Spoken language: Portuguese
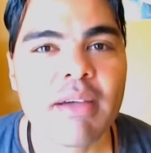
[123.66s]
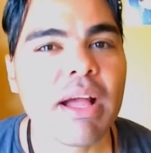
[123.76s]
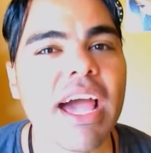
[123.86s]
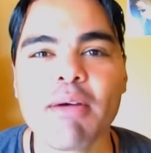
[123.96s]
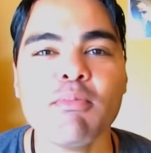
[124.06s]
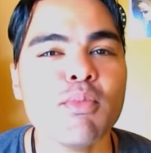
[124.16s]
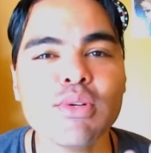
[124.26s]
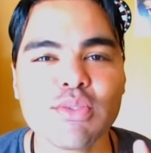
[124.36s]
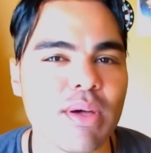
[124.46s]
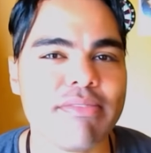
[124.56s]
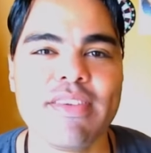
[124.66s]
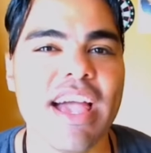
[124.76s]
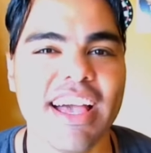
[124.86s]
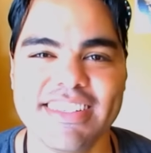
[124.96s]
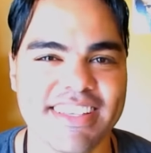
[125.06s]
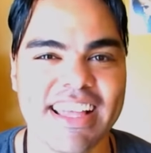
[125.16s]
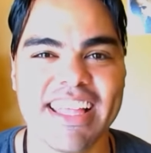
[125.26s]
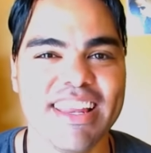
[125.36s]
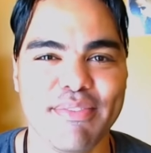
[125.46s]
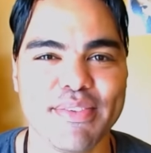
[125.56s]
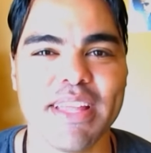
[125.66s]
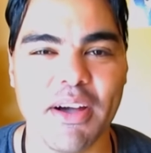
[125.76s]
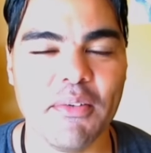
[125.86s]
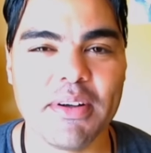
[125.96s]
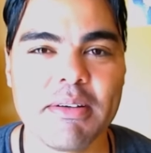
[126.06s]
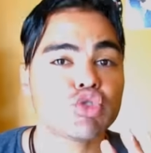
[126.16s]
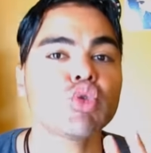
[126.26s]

Cara, muito a viagem aquele final.